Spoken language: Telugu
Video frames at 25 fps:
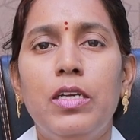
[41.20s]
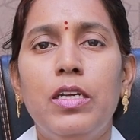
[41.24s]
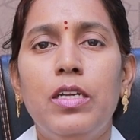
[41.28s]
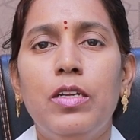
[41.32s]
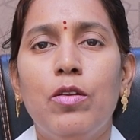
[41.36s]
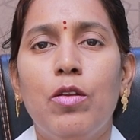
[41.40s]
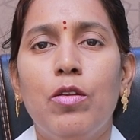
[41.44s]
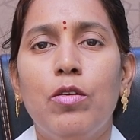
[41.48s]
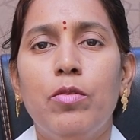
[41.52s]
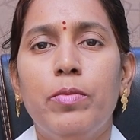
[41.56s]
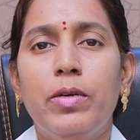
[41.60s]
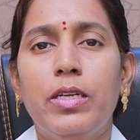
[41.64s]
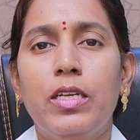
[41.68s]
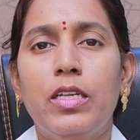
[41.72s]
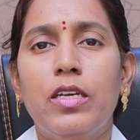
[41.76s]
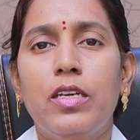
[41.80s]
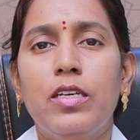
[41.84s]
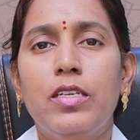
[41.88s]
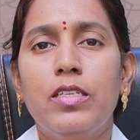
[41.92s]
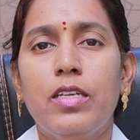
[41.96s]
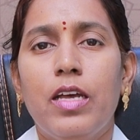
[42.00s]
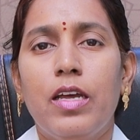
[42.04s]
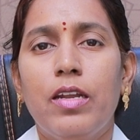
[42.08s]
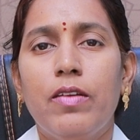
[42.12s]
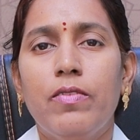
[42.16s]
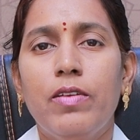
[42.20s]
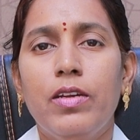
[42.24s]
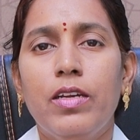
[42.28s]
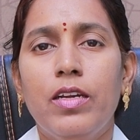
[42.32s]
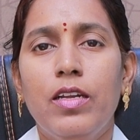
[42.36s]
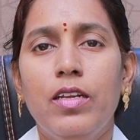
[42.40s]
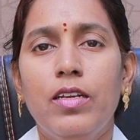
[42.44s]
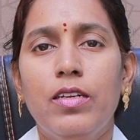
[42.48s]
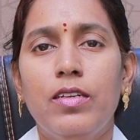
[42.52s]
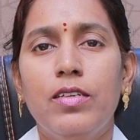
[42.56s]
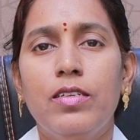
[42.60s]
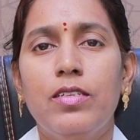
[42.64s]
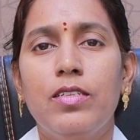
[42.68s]
దీంట్లో మనకి
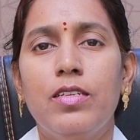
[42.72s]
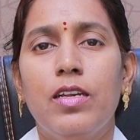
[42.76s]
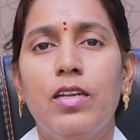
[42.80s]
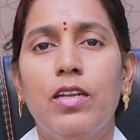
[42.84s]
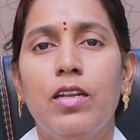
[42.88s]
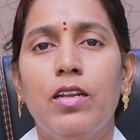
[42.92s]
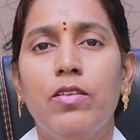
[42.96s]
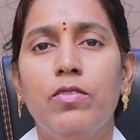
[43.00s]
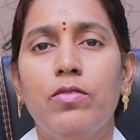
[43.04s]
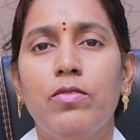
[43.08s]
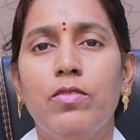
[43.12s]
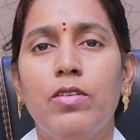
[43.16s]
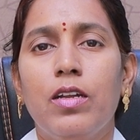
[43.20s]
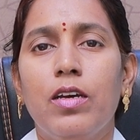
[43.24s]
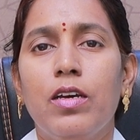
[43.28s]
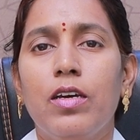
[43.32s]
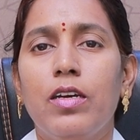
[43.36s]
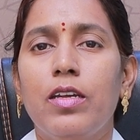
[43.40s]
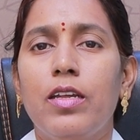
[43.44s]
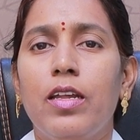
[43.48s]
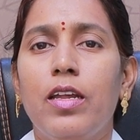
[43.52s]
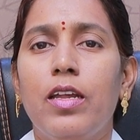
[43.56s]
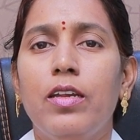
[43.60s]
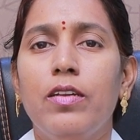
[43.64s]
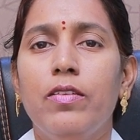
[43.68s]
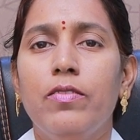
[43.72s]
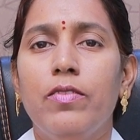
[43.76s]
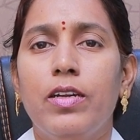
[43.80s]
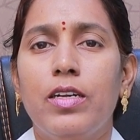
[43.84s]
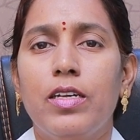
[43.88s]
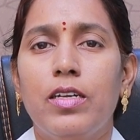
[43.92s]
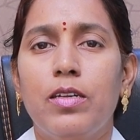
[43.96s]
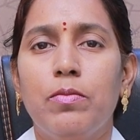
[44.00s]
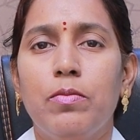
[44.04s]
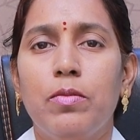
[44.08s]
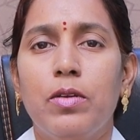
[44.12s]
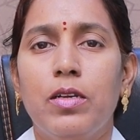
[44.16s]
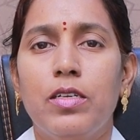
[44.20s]
సర్వైకల్ లో ఉన్న ఏడు
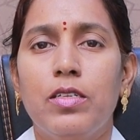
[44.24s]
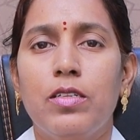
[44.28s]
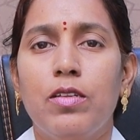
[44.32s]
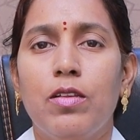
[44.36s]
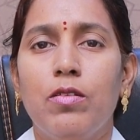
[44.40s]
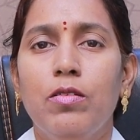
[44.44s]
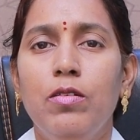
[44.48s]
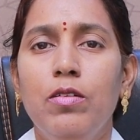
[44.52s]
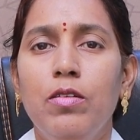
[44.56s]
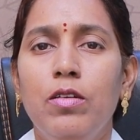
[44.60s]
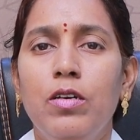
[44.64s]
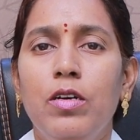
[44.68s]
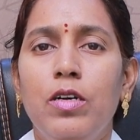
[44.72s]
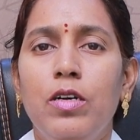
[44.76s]
వర్టిబ్రాస్లో